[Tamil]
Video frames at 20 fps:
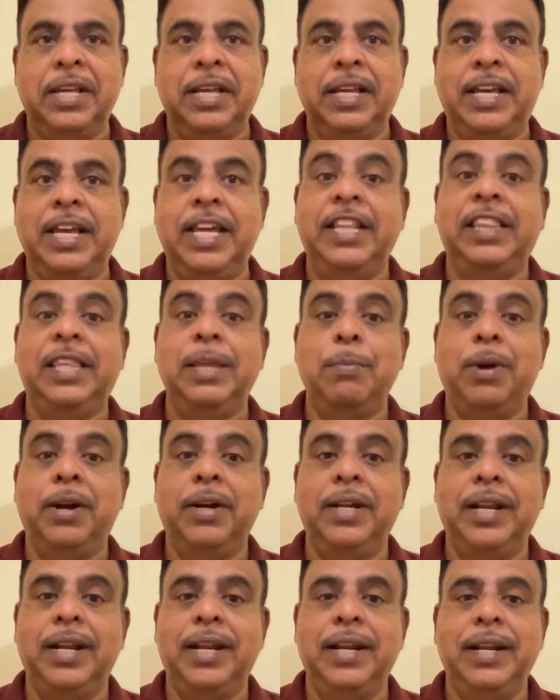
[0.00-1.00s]

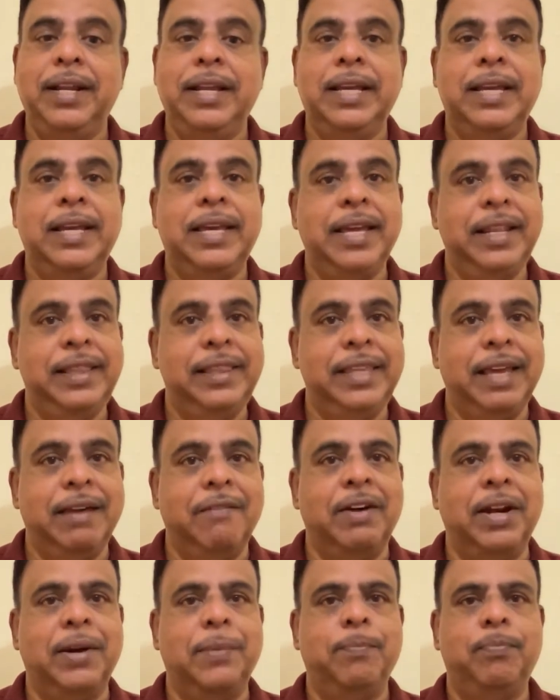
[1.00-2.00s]
கீர்த்திமான்களின் கீர்த்தி அவர்